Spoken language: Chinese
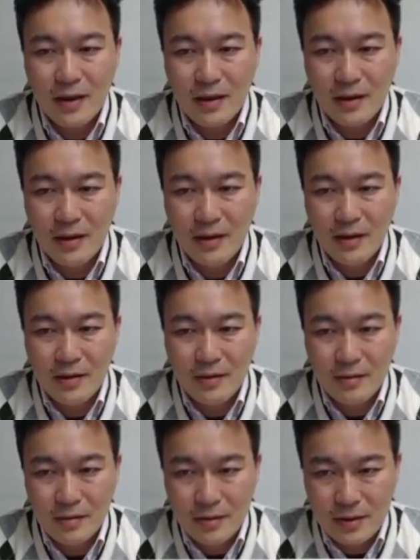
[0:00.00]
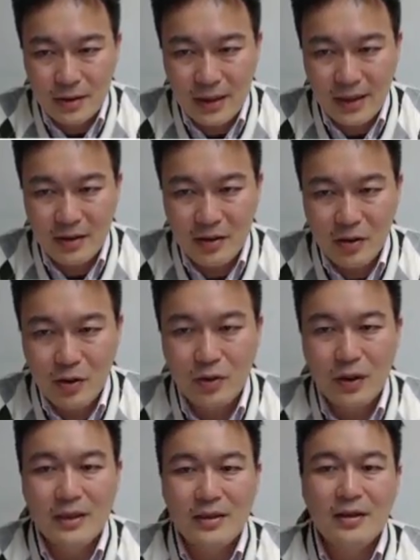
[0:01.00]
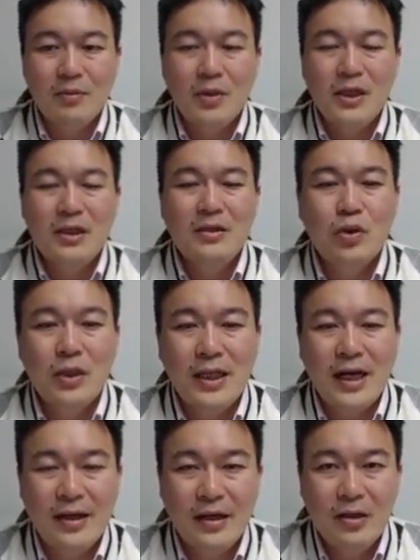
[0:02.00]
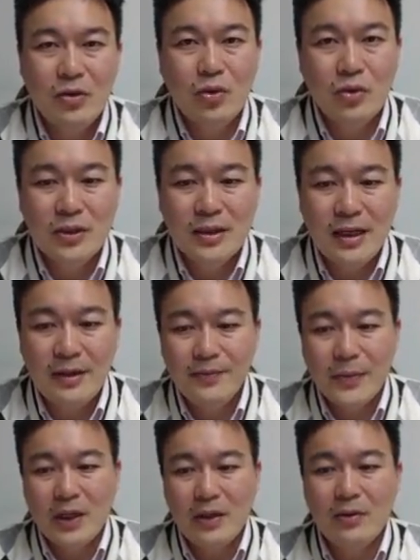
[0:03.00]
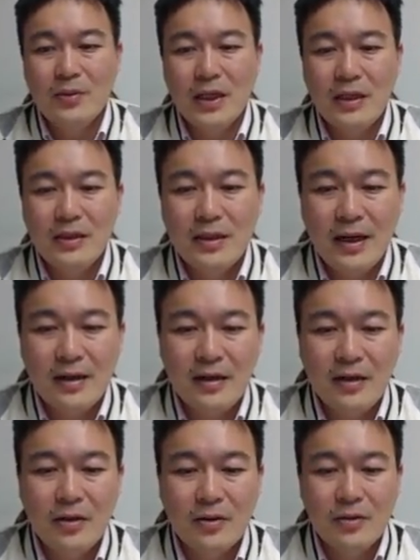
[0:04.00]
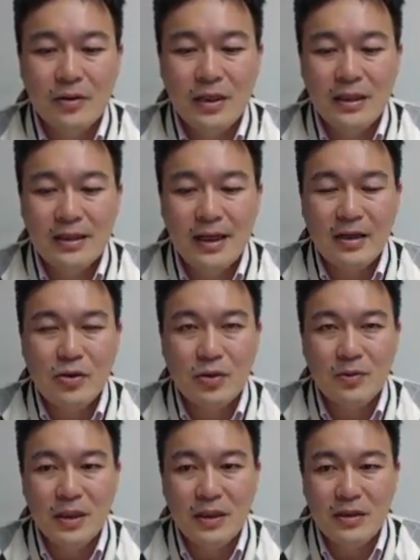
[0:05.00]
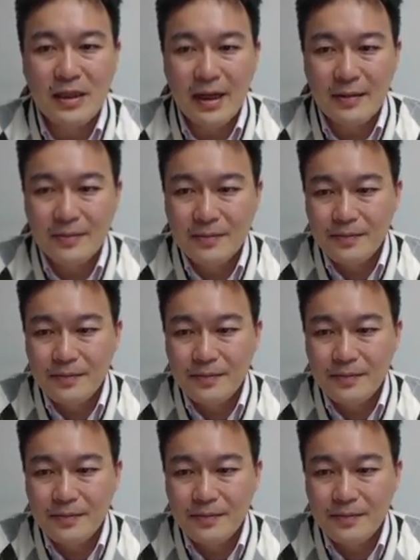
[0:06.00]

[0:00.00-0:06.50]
呃，让你去算这个 P 最大可以多少。好，我们等一下可以用例子来说明一下。